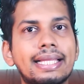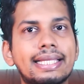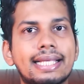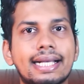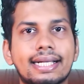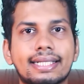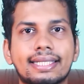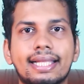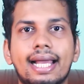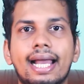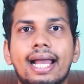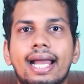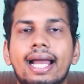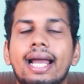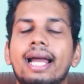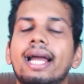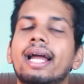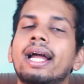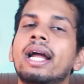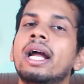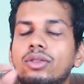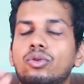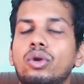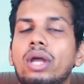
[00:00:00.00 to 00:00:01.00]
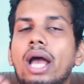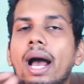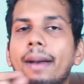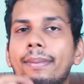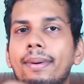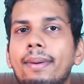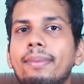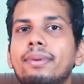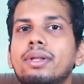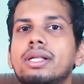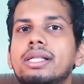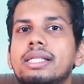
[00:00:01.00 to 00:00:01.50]
मिल सकता है तो
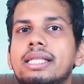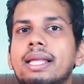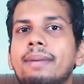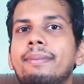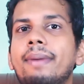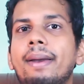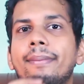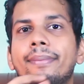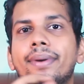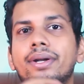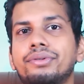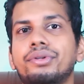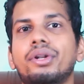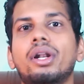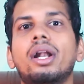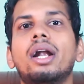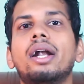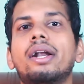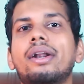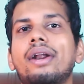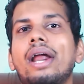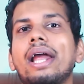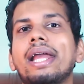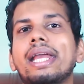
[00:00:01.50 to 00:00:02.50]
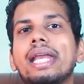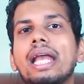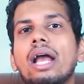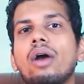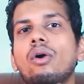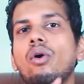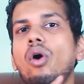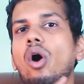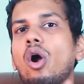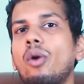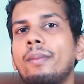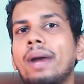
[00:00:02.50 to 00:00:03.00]
यहाँ पर आप लोग देखते हैं मैं पर्सनली ट्राई किया
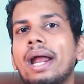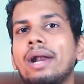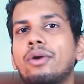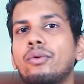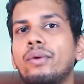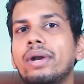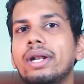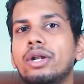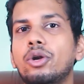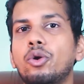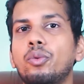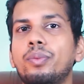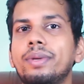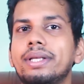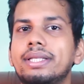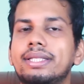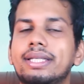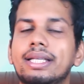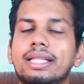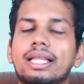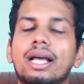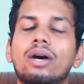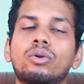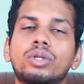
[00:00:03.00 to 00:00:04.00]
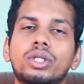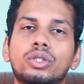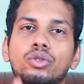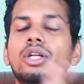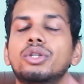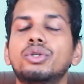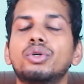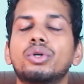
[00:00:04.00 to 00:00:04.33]
हूँ और मैं ट्वेंटी रुपीज जीता हूँ